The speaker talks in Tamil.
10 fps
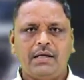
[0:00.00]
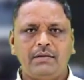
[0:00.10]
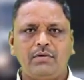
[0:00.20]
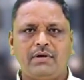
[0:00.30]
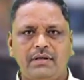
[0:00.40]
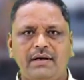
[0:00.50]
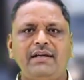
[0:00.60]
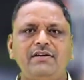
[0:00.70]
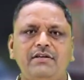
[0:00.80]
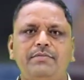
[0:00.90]
அந்த ஒரு
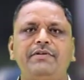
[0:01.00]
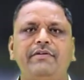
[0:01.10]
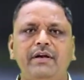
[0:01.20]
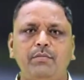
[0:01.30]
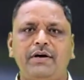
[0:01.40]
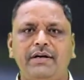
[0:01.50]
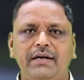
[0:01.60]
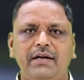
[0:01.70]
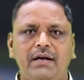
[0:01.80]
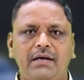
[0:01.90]
ரிலேஷன்ஷிப் இஸ் வெரி
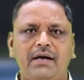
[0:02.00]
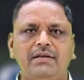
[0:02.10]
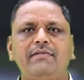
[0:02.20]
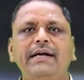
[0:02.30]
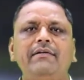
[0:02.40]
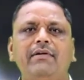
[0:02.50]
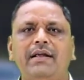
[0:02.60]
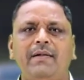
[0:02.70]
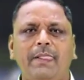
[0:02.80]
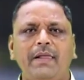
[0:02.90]
இம்பார்ட்டண்ட் ஏன்னா நான் காசு வாங்கிட்டு
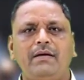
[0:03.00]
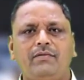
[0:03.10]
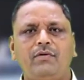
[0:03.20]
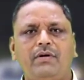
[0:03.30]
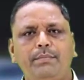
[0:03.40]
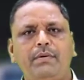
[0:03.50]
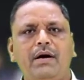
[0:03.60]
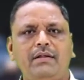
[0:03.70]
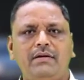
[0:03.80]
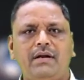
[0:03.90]
வரேன் ஸோ இப்போ
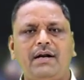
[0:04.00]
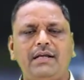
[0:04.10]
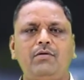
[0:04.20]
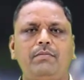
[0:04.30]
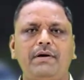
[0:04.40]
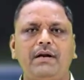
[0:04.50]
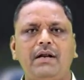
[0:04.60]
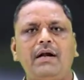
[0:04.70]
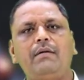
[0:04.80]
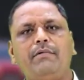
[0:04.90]
அடுத்து நாளைக்கு கூட
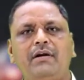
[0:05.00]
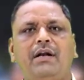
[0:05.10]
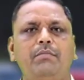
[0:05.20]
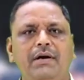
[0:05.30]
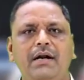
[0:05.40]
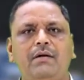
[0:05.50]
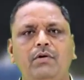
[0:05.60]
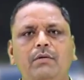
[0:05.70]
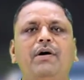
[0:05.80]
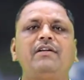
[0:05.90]
பண்ணலாம் நாளை மறுநாள் பண்ணலாம் ஆனால்
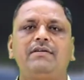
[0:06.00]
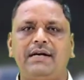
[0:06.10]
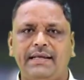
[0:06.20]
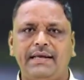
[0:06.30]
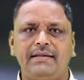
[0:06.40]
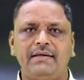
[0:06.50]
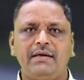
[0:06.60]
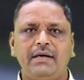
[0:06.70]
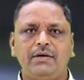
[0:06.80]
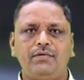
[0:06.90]
உங்களுக்கு பாலிசி கிடைக்காது
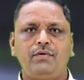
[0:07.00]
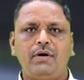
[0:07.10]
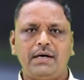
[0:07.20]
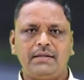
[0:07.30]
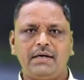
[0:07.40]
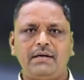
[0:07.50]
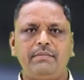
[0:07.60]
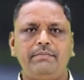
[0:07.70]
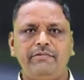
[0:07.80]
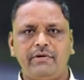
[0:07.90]
ஸோ அதுக்கான
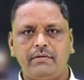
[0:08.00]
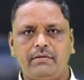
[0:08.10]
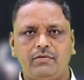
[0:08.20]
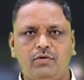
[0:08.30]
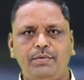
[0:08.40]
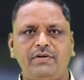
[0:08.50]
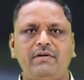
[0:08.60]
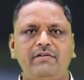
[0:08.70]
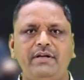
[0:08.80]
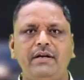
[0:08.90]
சூப்பர்
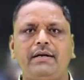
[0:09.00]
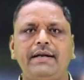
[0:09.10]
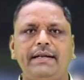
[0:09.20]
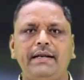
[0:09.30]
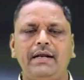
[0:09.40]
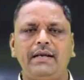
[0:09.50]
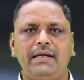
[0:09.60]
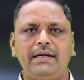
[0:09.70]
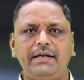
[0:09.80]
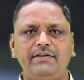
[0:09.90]
சர்வீஸ் என்னன்னு கேட்டிங்கன்னா
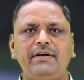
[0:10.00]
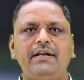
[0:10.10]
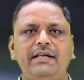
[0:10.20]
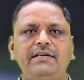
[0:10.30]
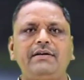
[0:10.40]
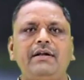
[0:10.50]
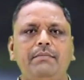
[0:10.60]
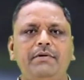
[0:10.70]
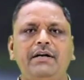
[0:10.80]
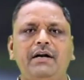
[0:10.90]
இன்றைக்கி டிஜிட்டலைசேஷன்
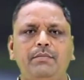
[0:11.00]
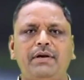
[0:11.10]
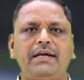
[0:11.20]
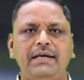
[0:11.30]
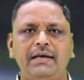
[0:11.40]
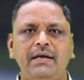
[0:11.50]
அப்டேட் ஆன பிறகு